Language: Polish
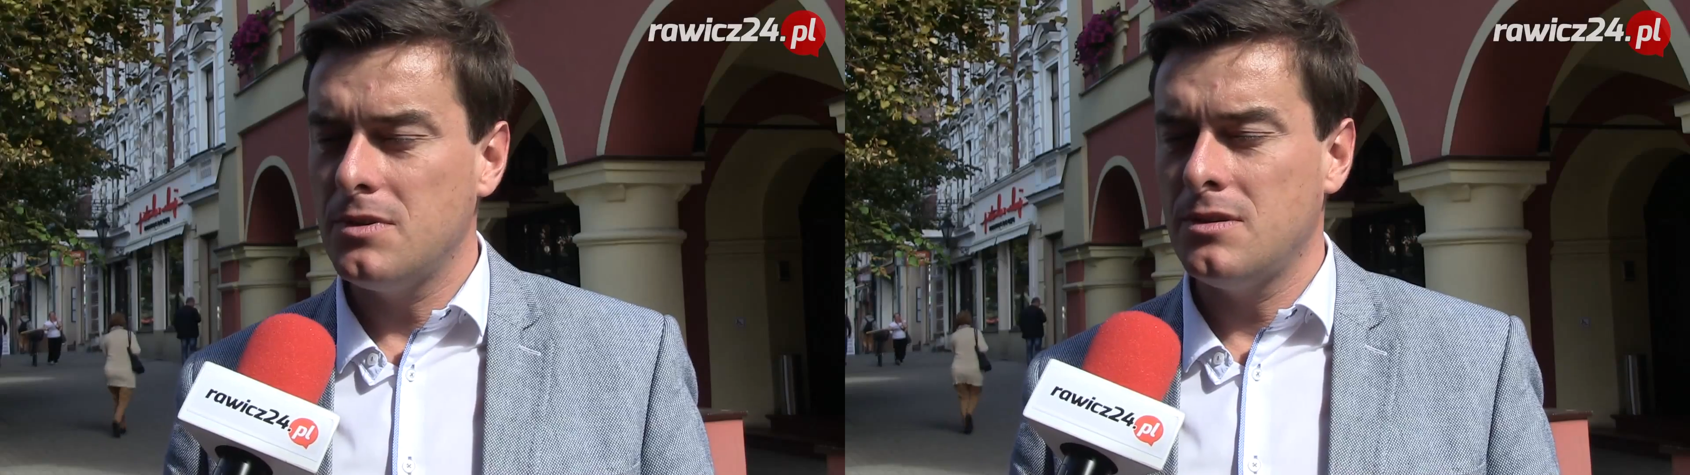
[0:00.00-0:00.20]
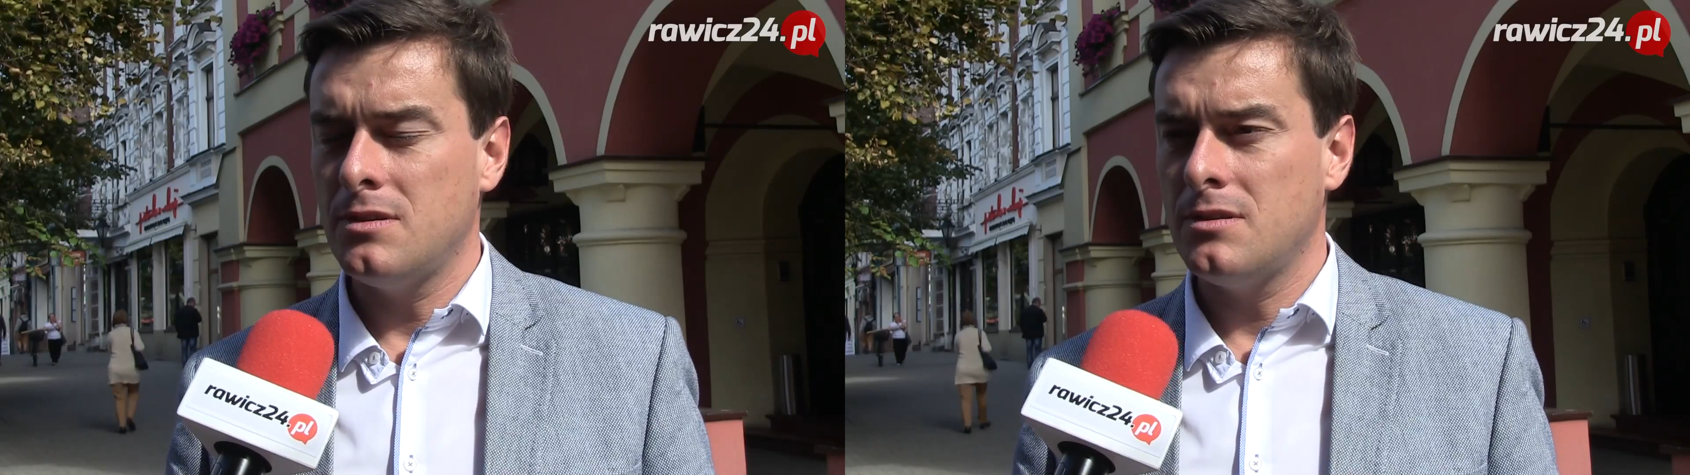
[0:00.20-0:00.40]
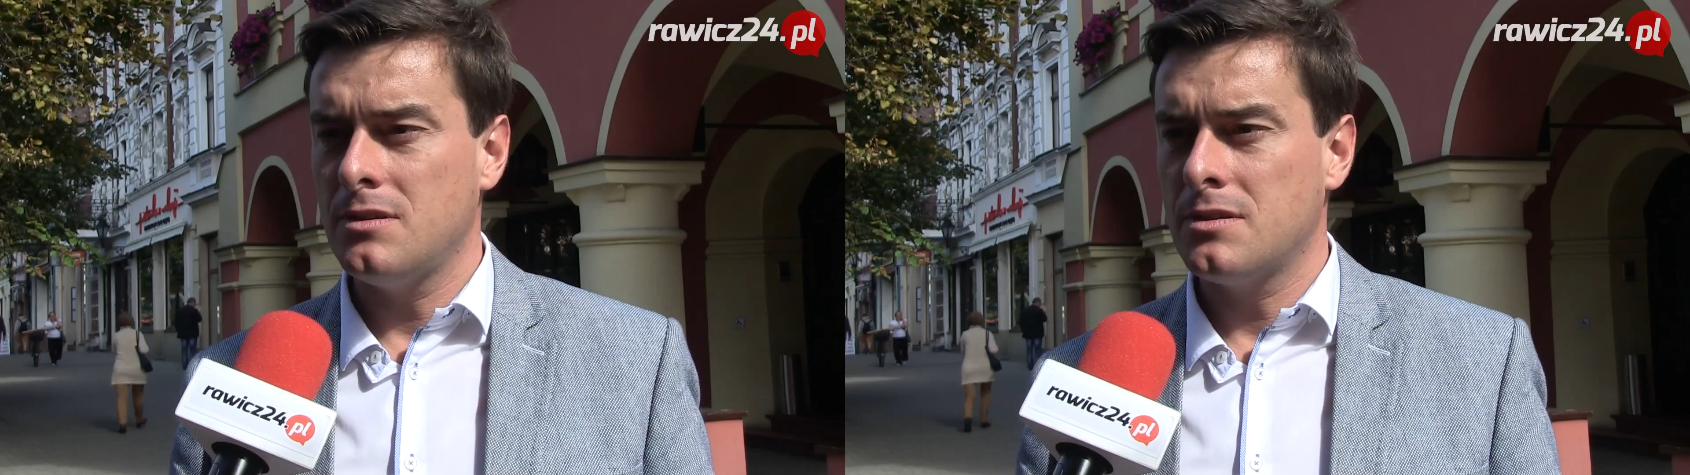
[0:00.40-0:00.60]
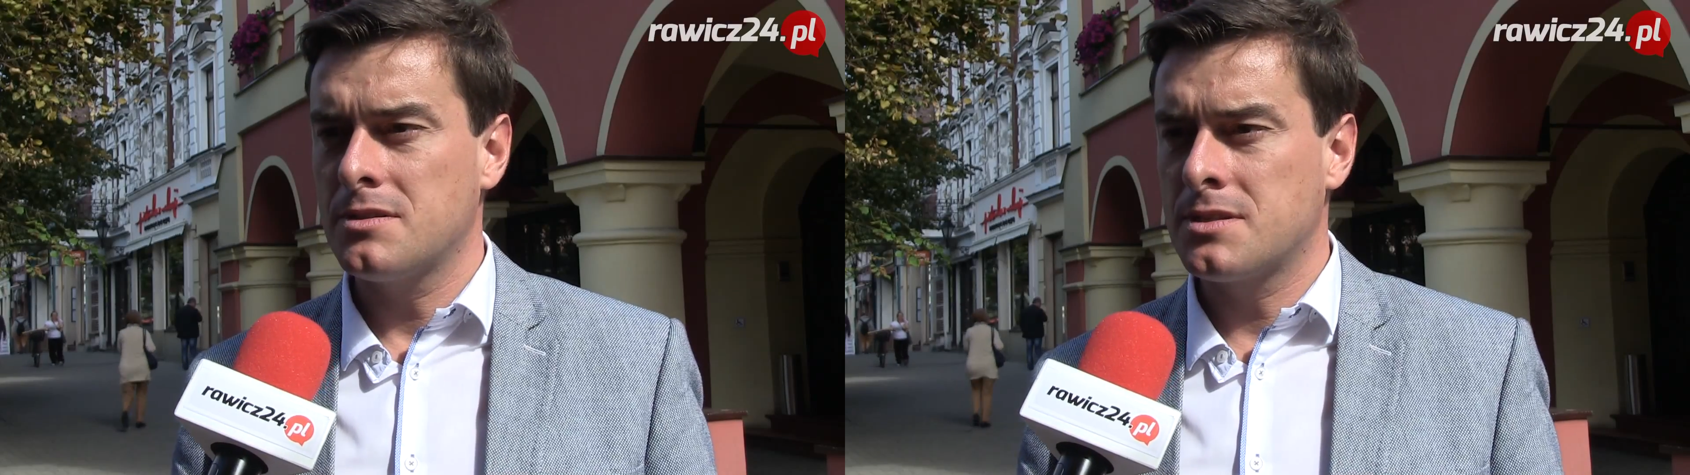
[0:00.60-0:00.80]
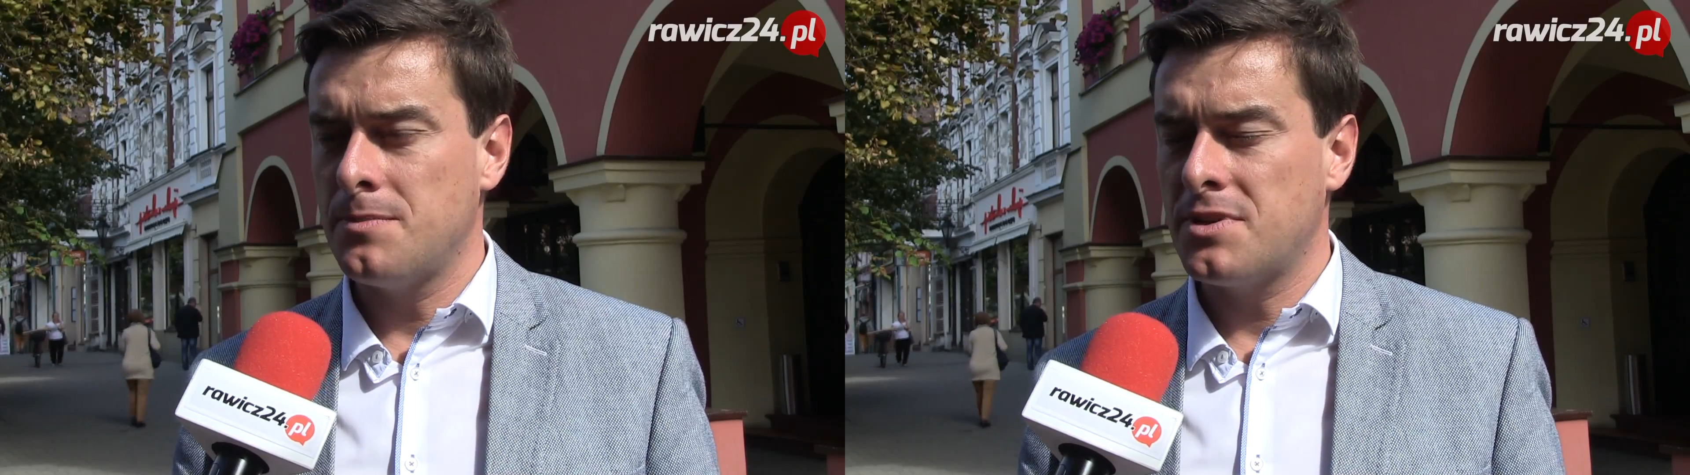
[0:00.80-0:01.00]
e,
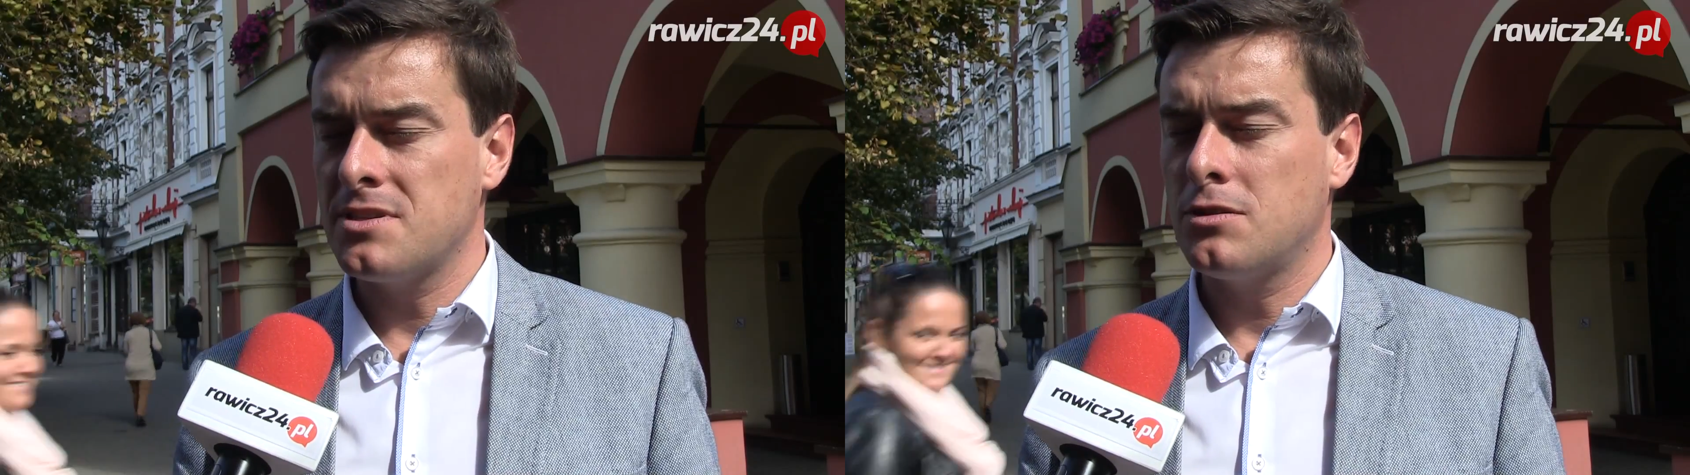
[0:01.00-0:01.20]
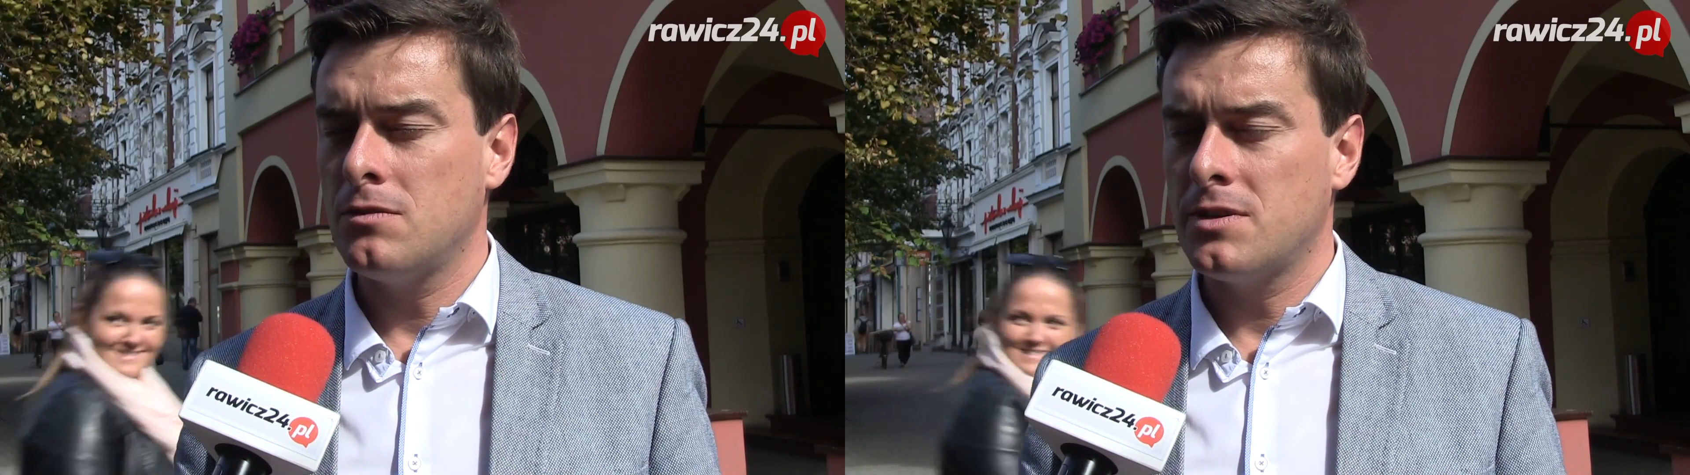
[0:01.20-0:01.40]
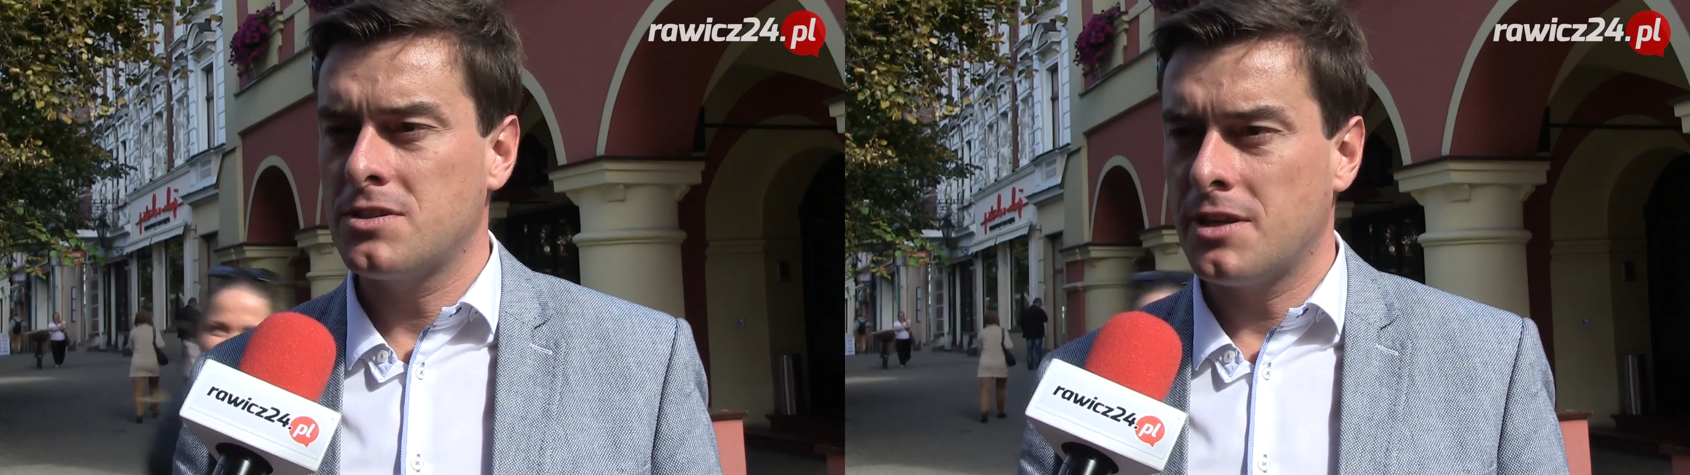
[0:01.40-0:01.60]
chcę prezentować